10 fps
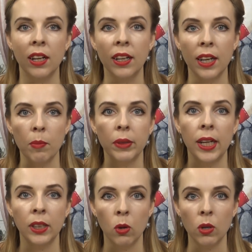крем
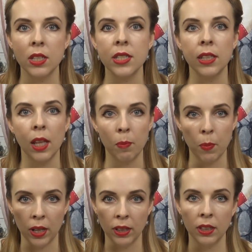для ног Сила
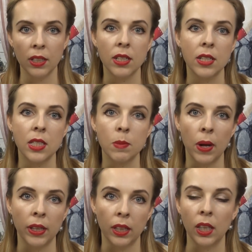пант э, с
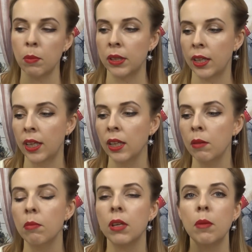
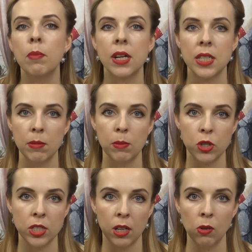пантогематогеном и бальзамом
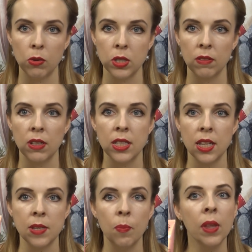Шостаковского.
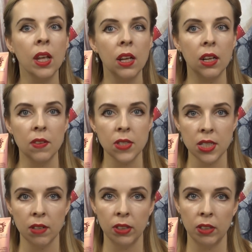Кстати, а, в
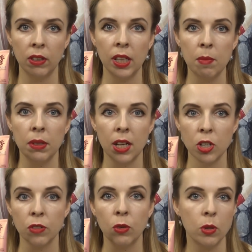состав этого крема
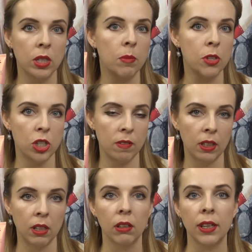также входит
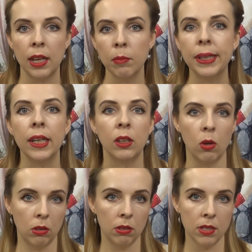мочевина. Крем для
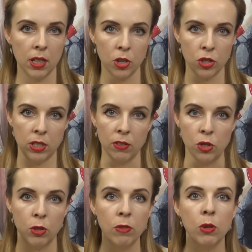ног, скажете вы.
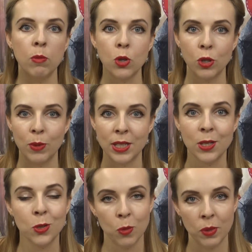Что в нем может быть
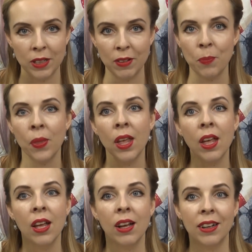особенного?
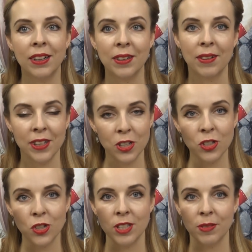А,
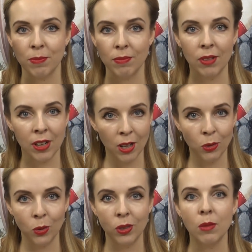конечно же,
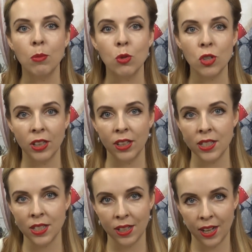радует бюджетная
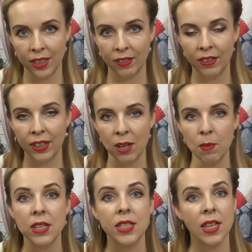цена этого
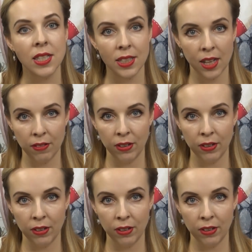крема, состав